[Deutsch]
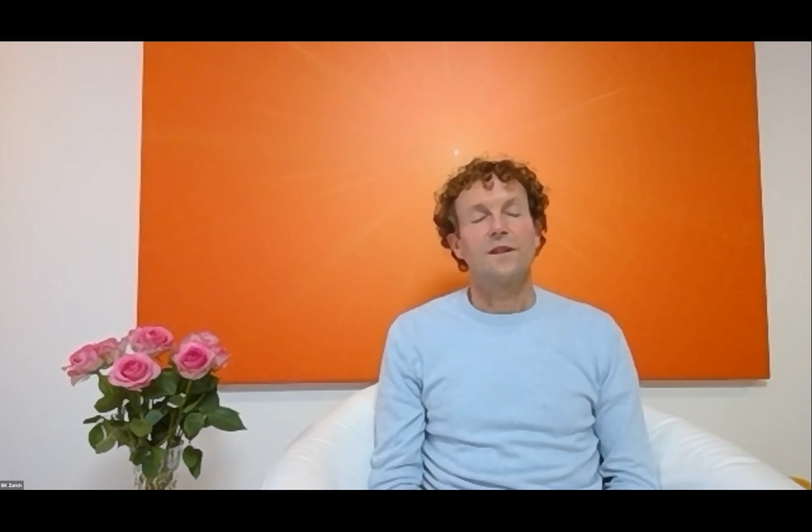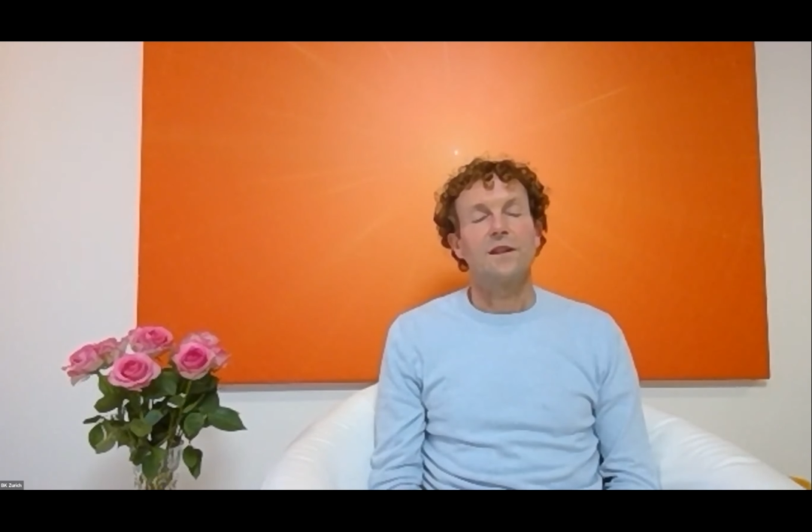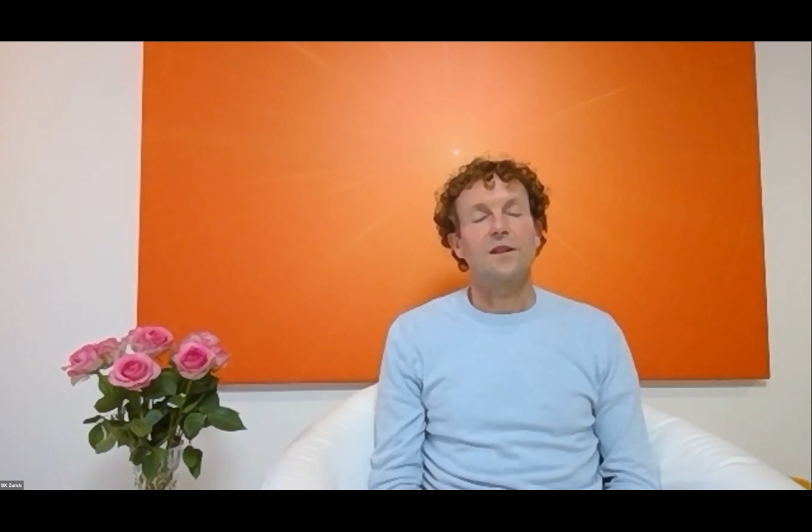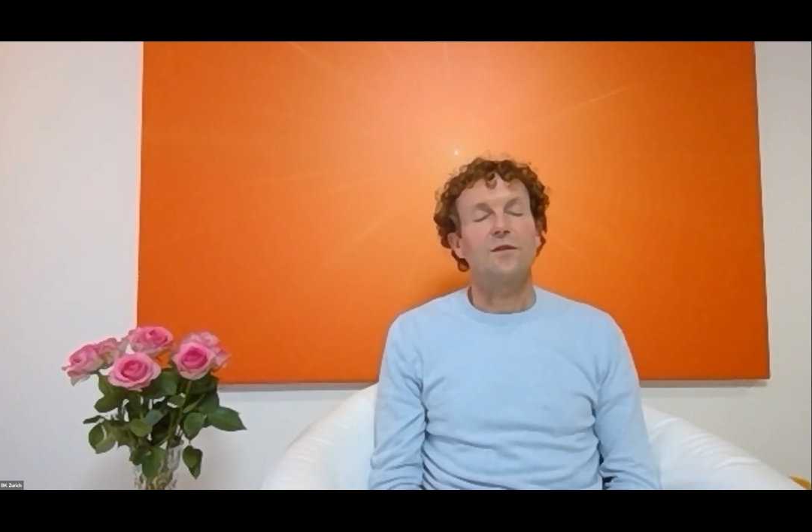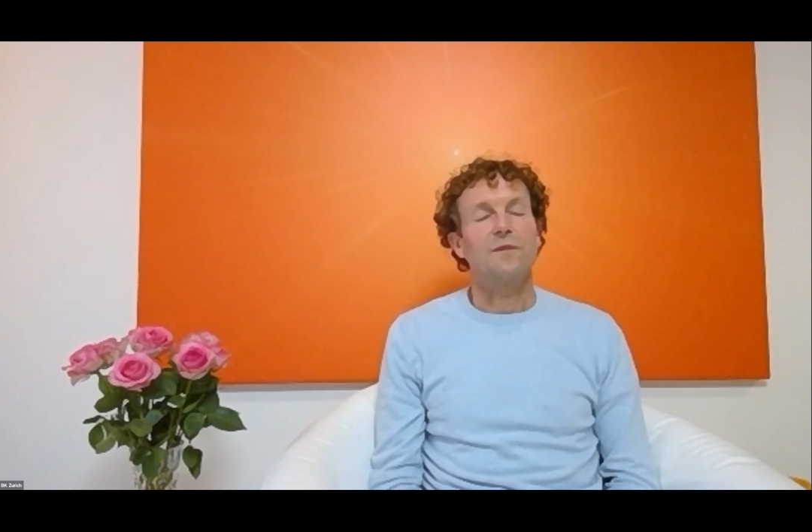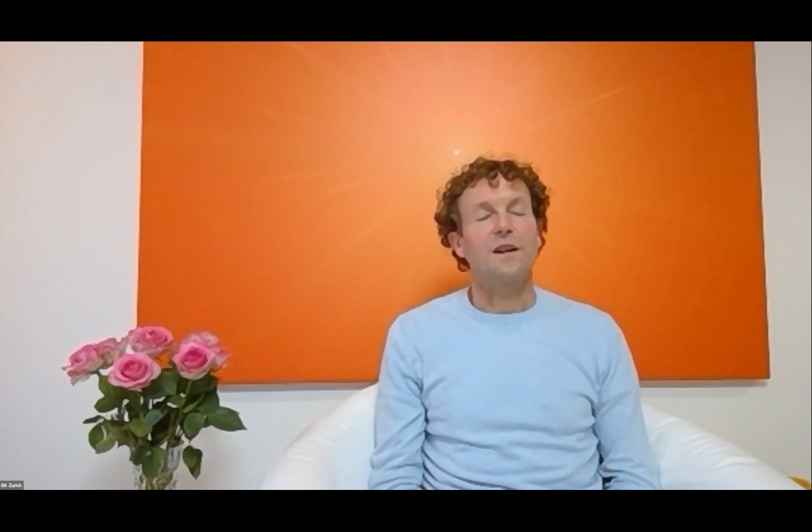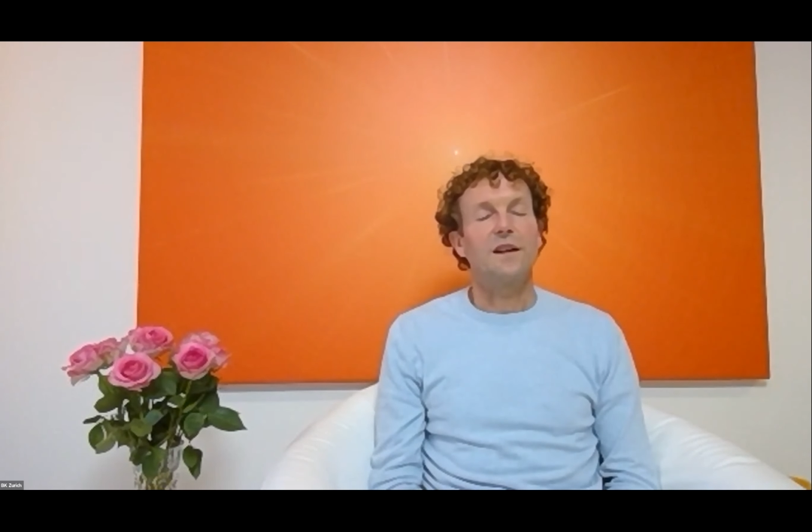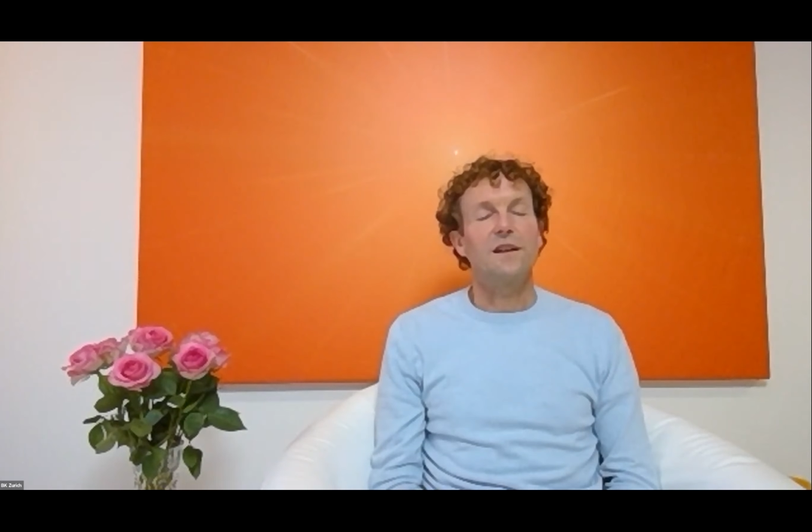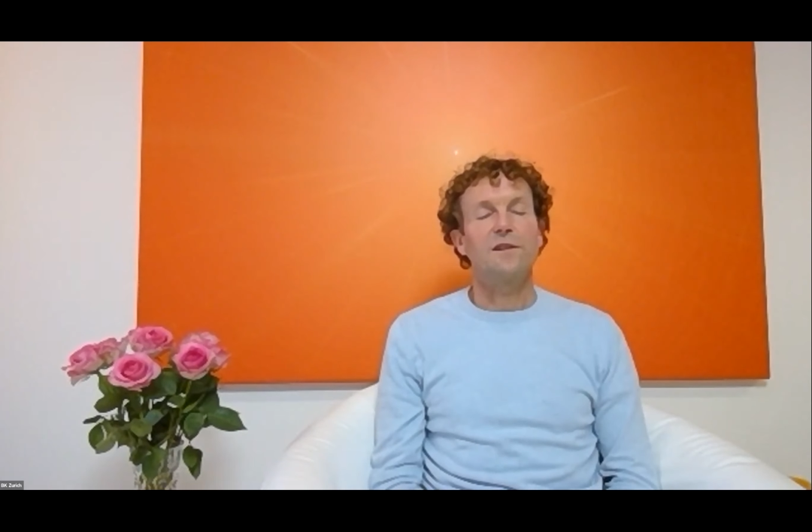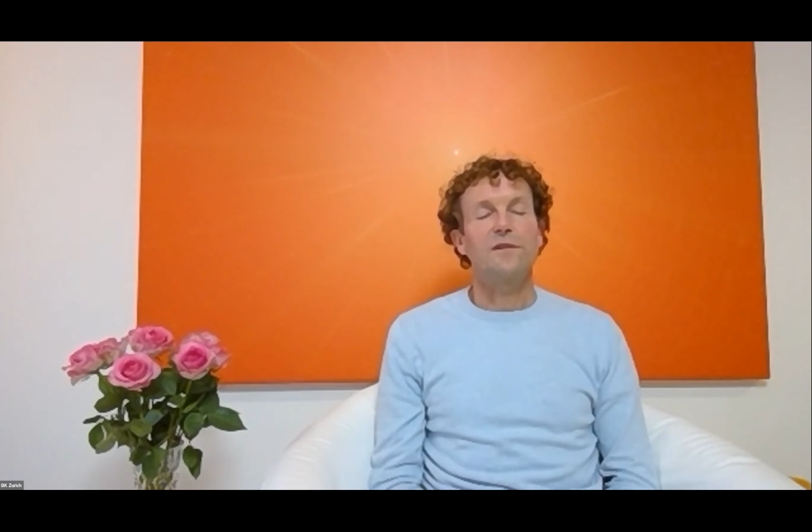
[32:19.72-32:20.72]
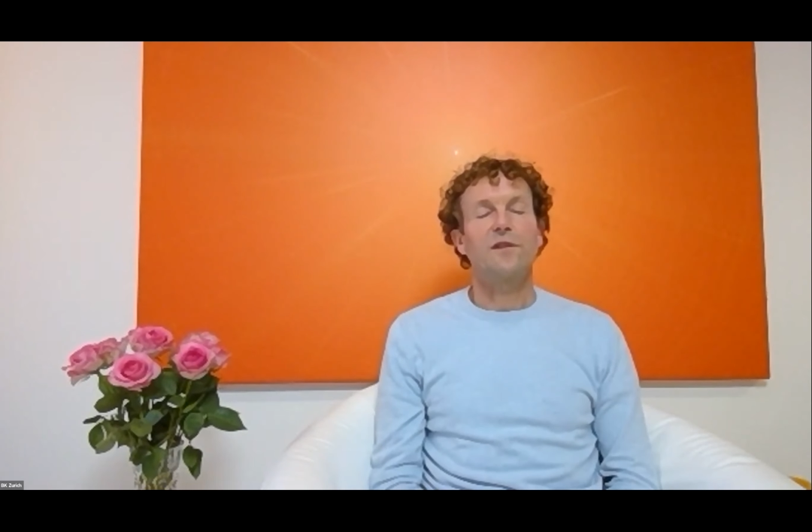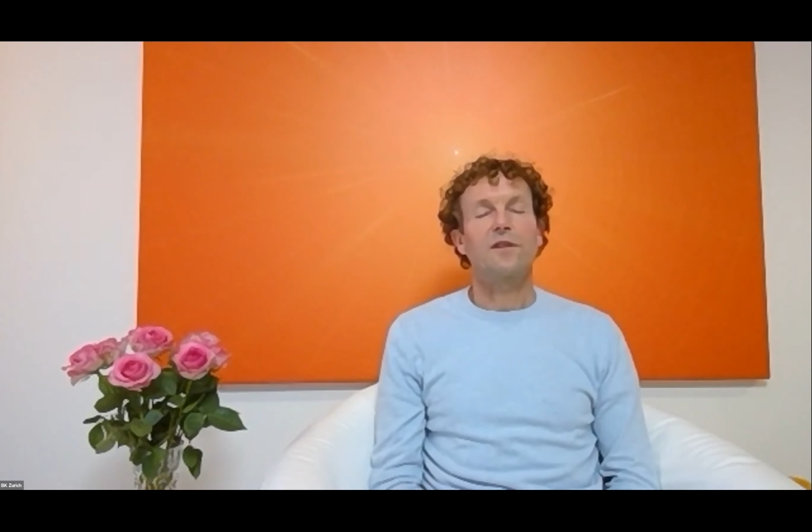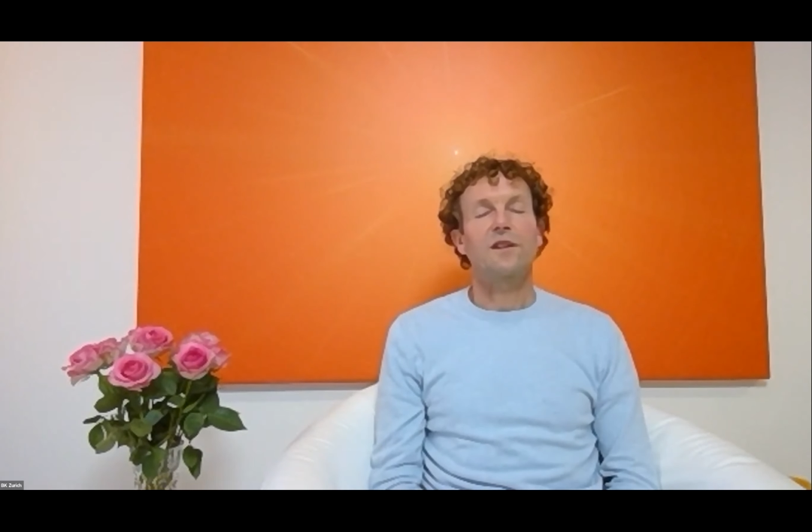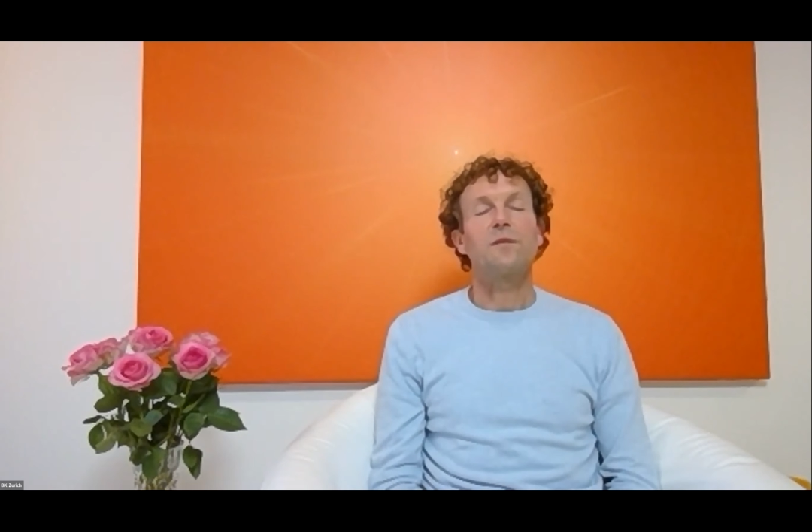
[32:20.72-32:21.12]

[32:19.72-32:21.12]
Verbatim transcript: Ich komme einfach